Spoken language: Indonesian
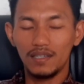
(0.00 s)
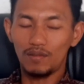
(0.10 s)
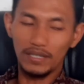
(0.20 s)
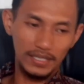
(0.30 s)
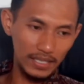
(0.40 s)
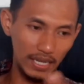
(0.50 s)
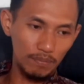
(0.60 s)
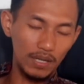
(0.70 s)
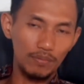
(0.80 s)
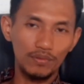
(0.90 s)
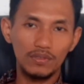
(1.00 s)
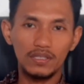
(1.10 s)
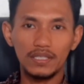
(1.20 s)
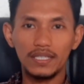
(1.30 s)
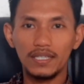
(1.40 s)
oleh siapapun
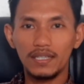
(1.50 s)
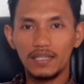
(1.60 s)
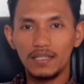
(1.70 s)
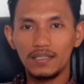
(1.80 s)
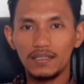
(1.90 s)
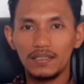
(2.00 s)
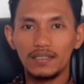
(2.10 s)
e,